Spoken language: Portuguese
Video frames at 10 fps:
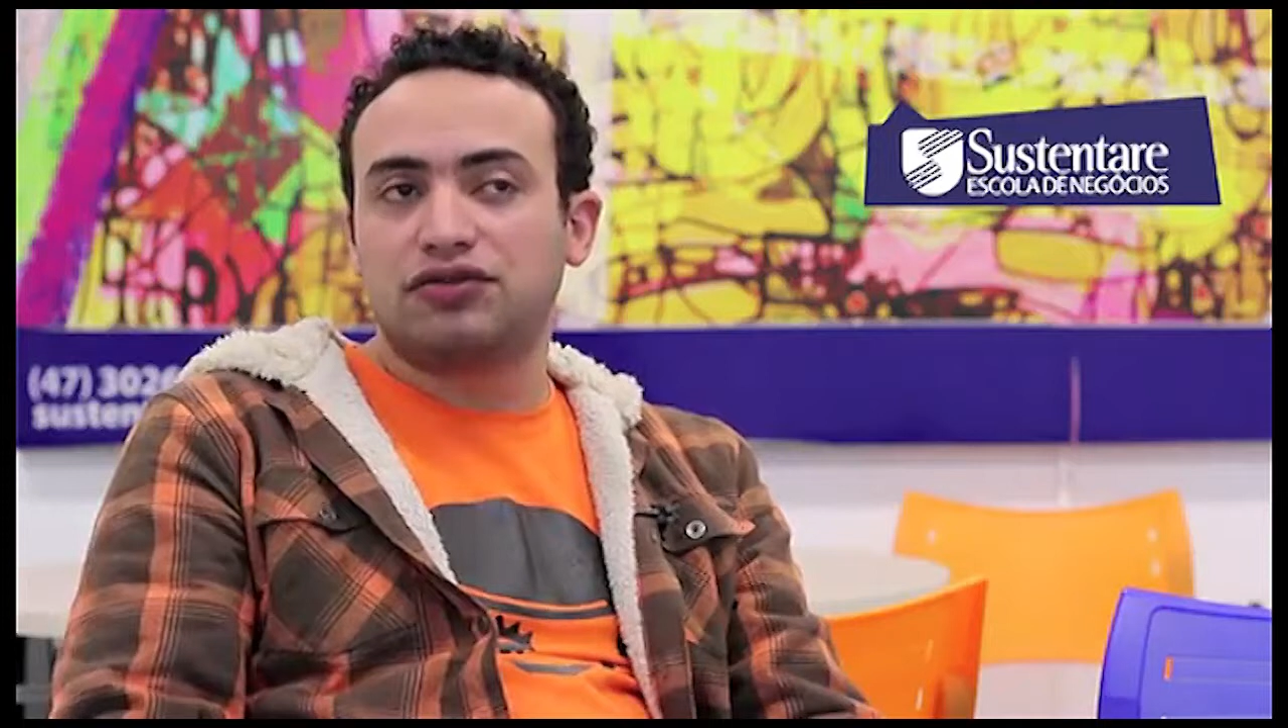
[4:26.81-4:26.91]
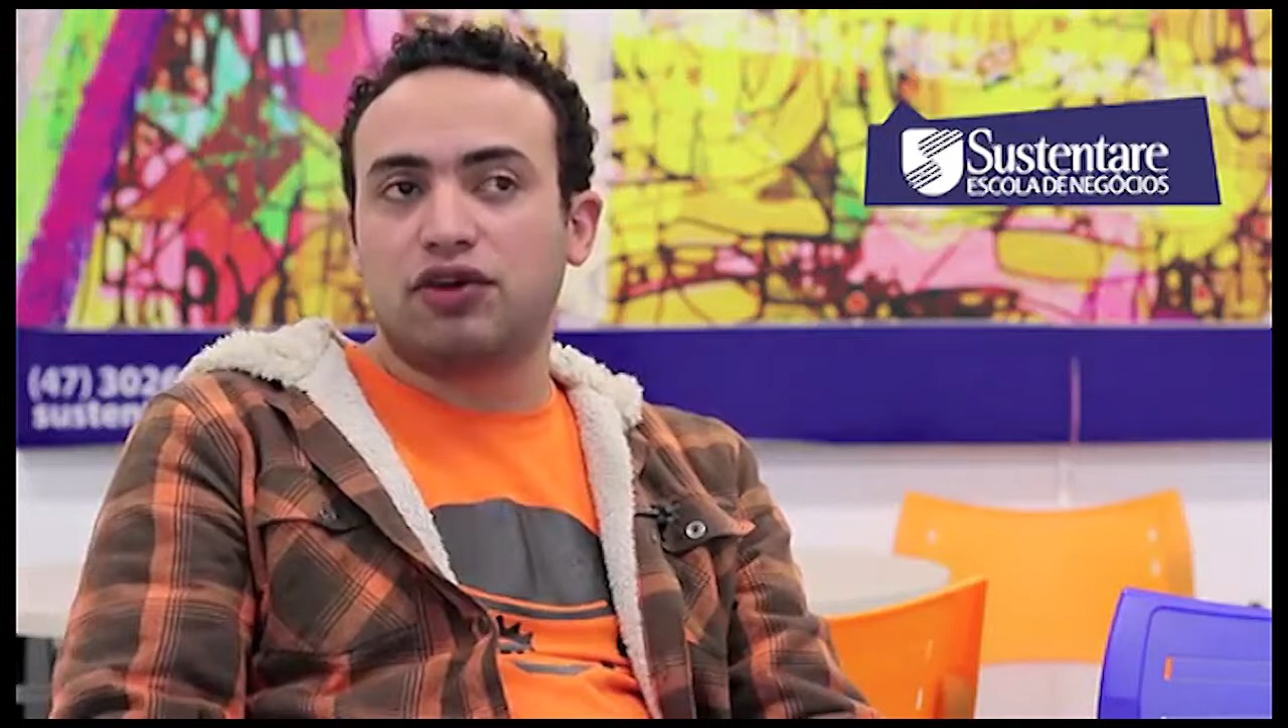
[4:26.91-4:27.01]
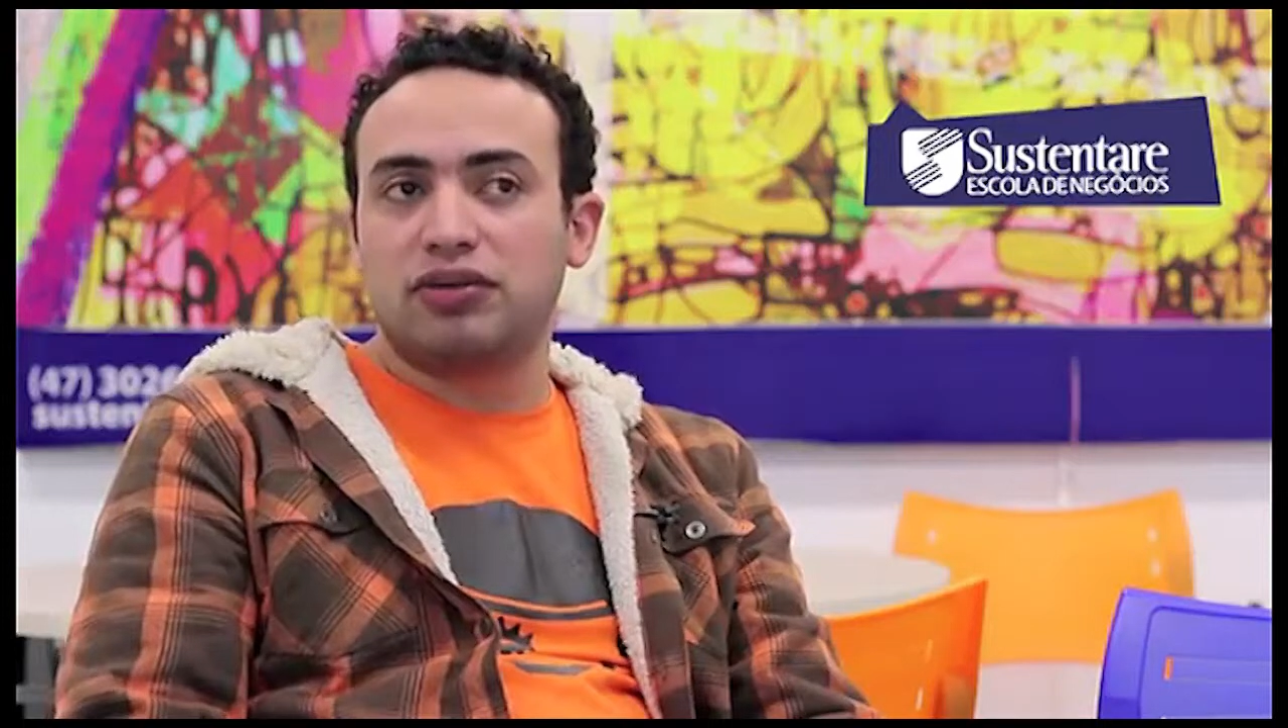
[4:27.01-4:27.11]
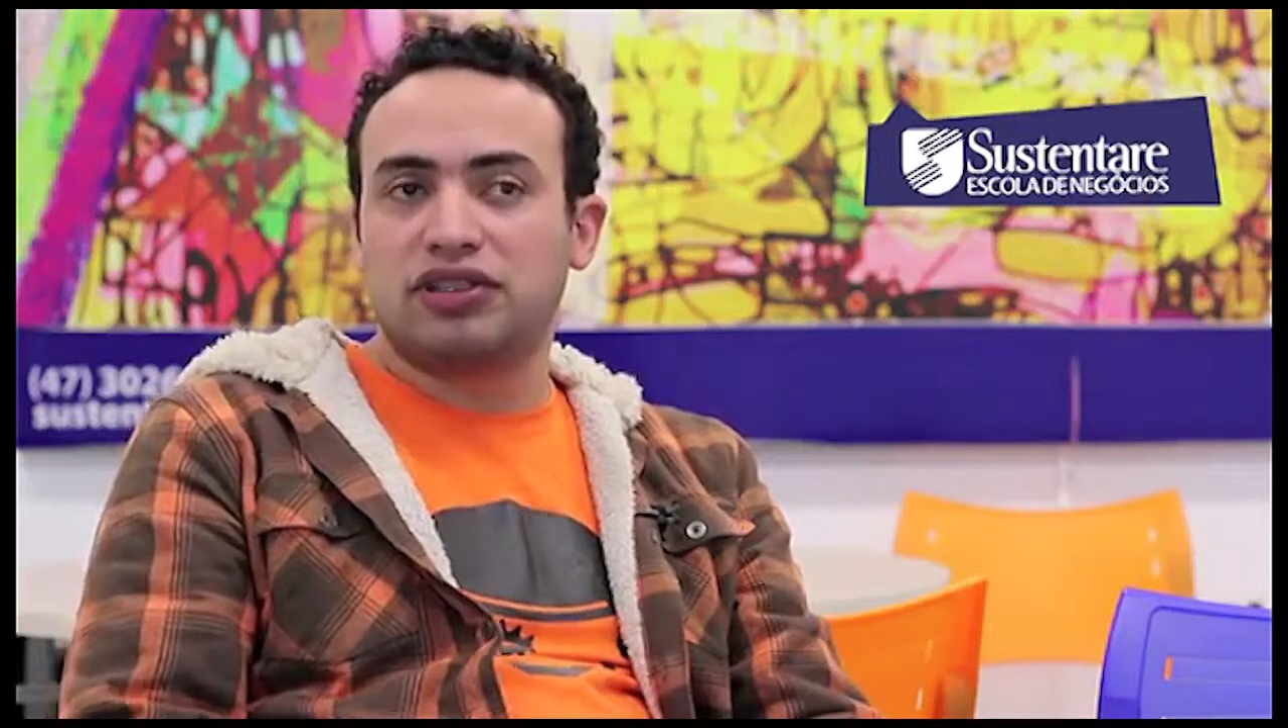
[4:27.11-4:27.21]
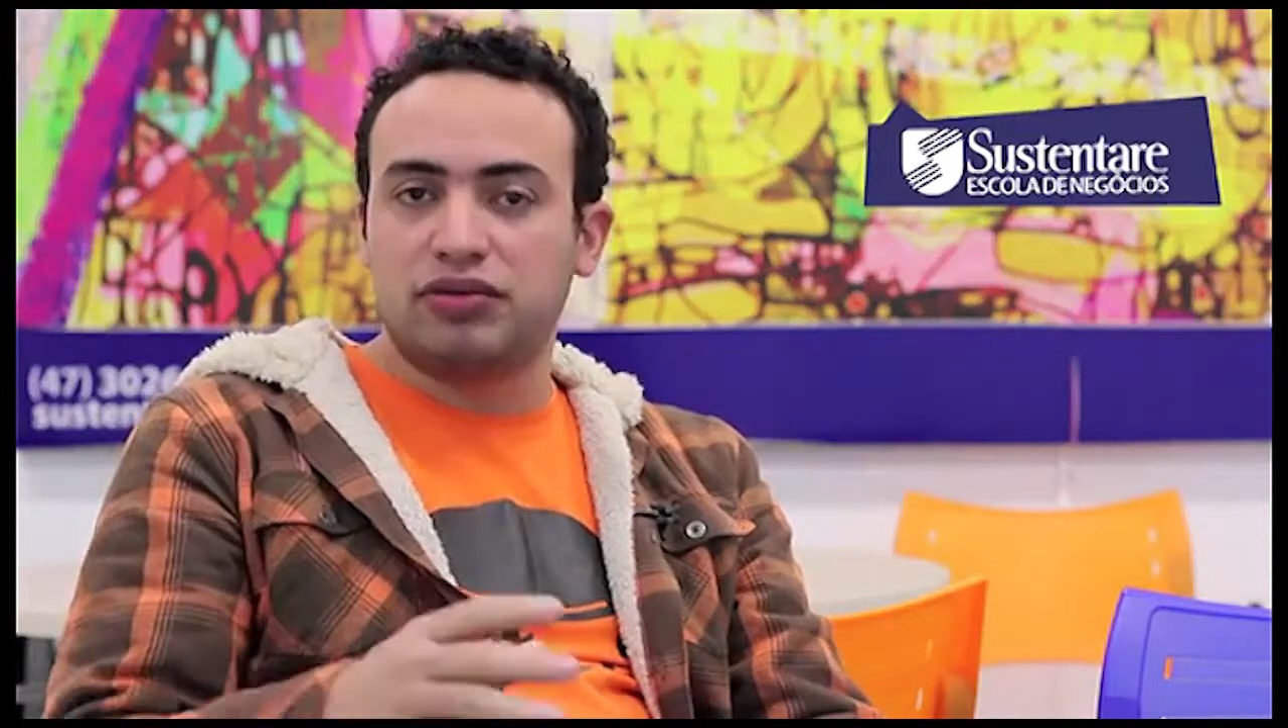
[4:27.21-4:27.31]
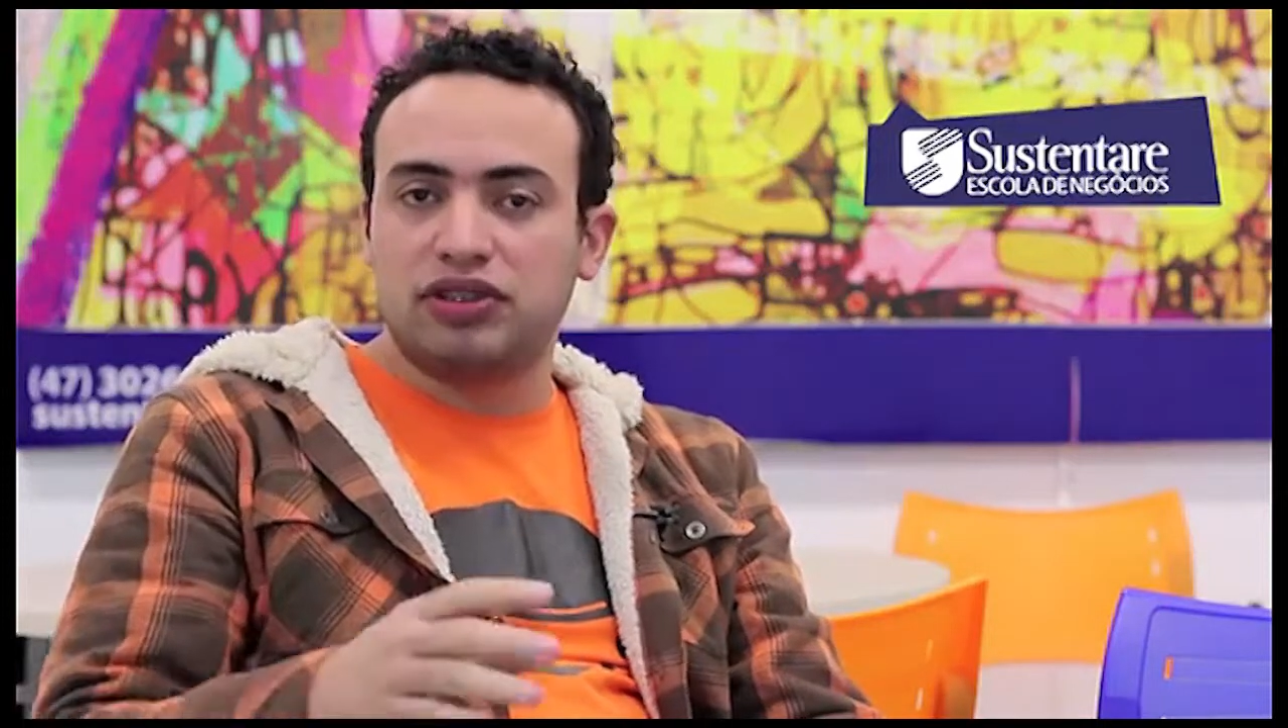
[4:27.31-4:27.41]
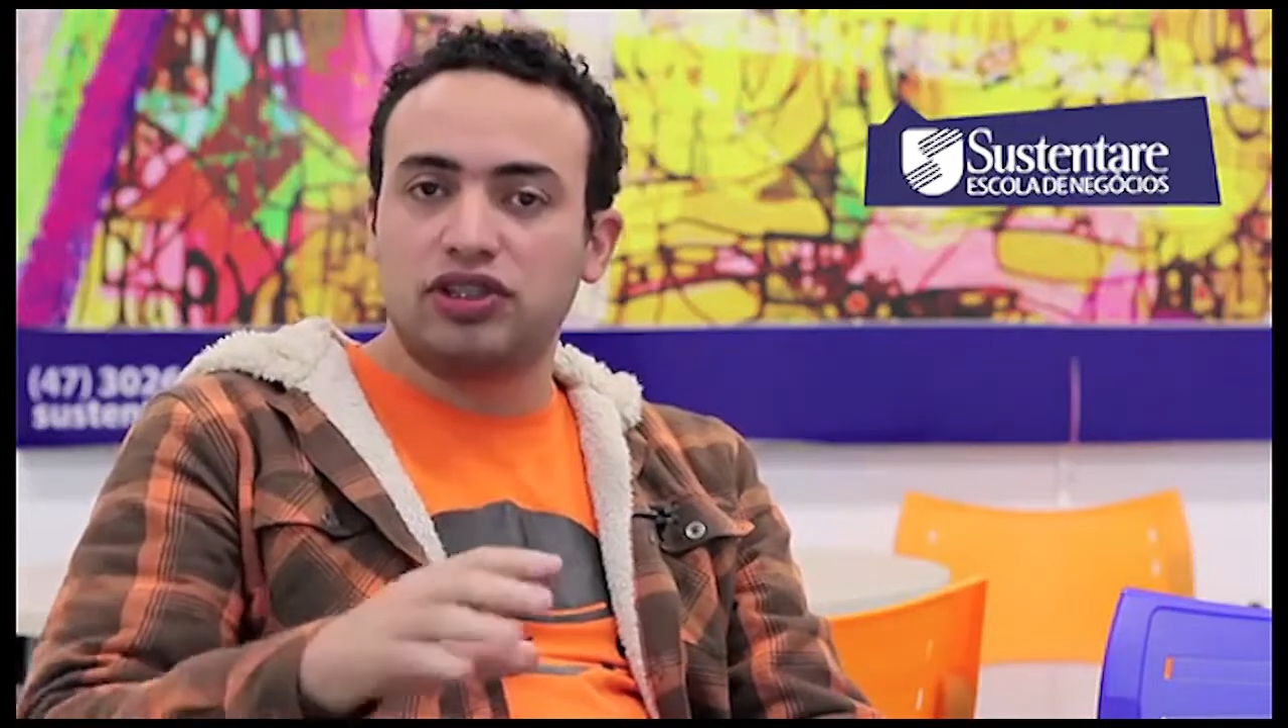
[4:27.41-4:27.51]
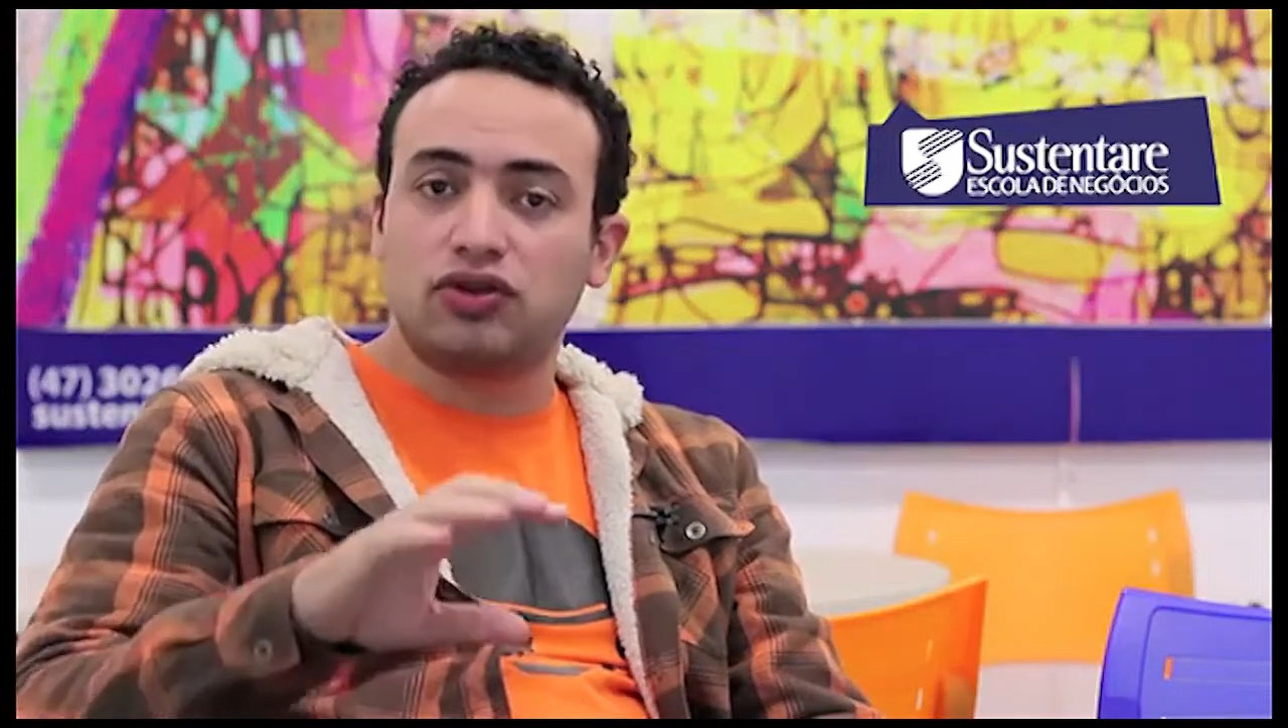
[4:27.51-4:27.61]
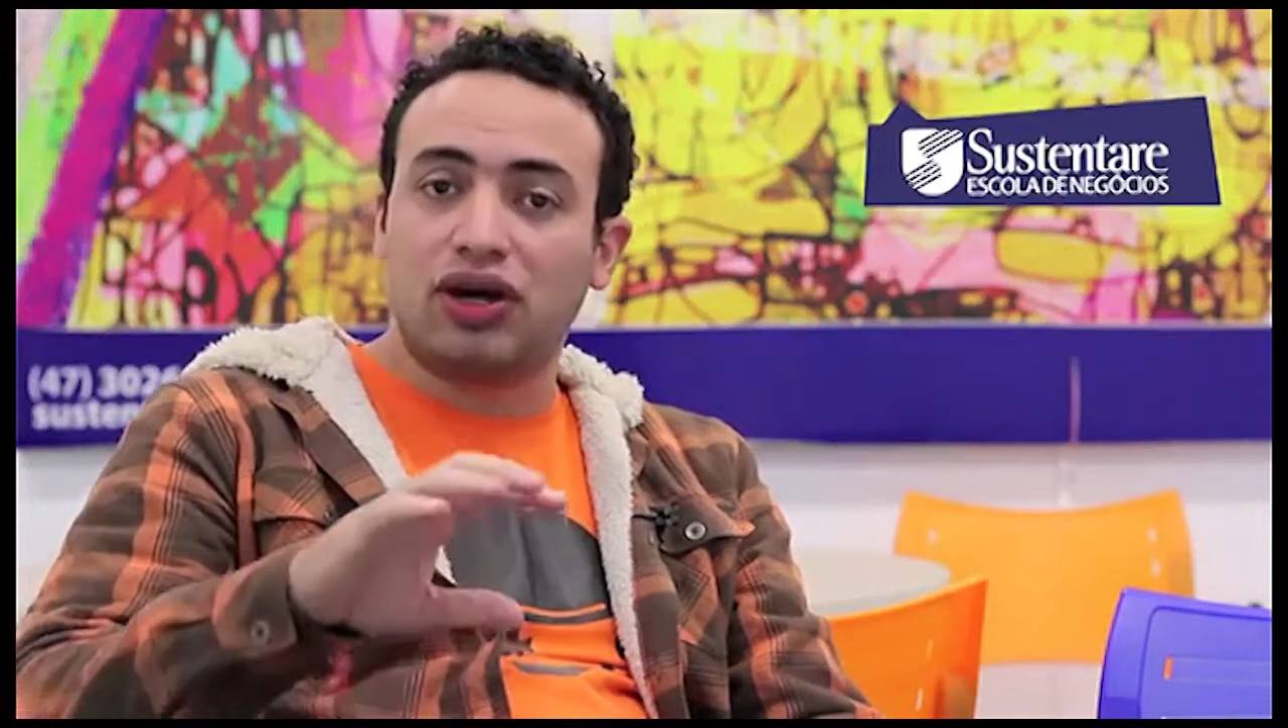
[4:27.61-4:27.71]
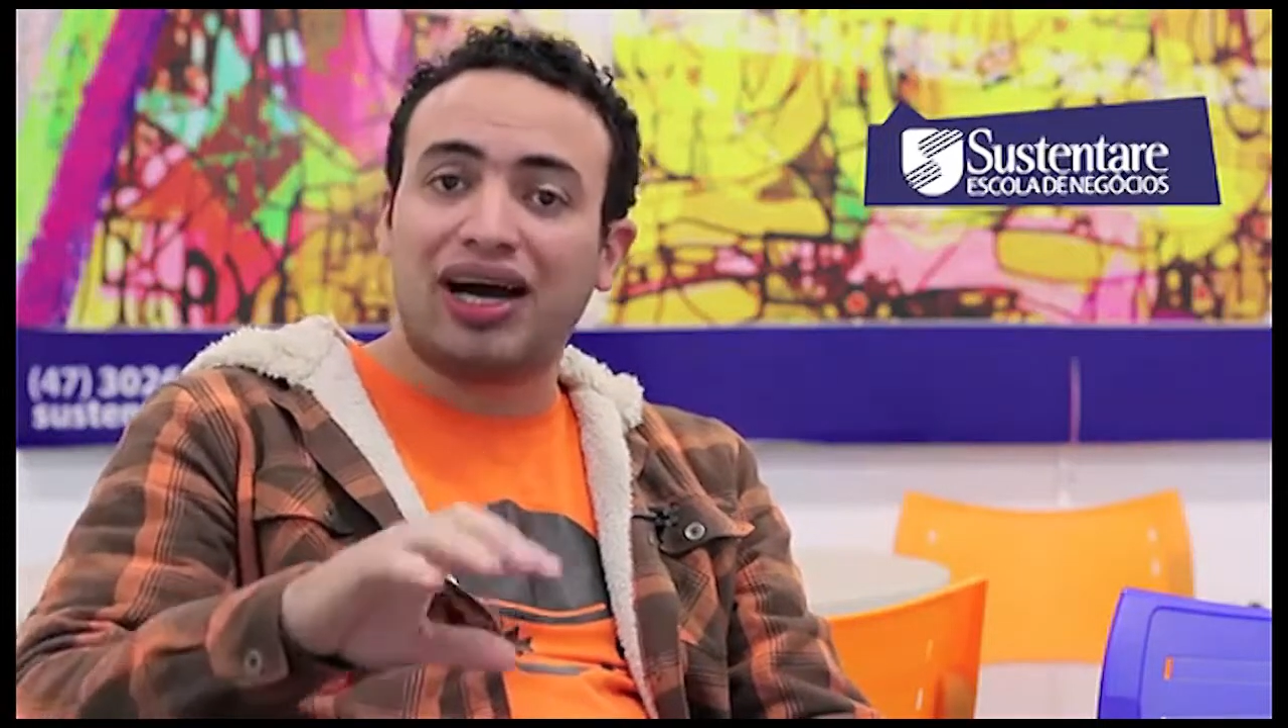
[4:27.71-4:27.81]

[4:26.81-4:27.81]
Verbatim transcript: forma em cima disso